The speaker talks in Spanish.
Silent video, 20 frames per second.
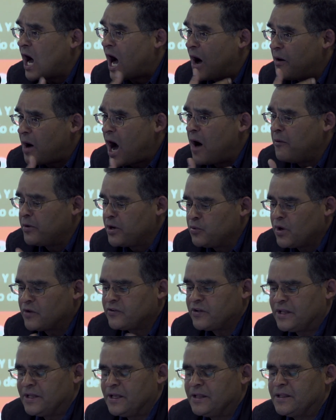abre una
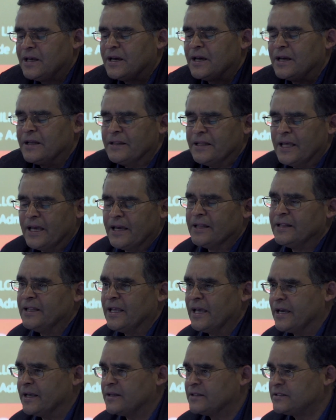serie
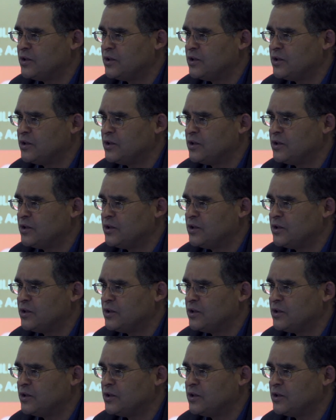de,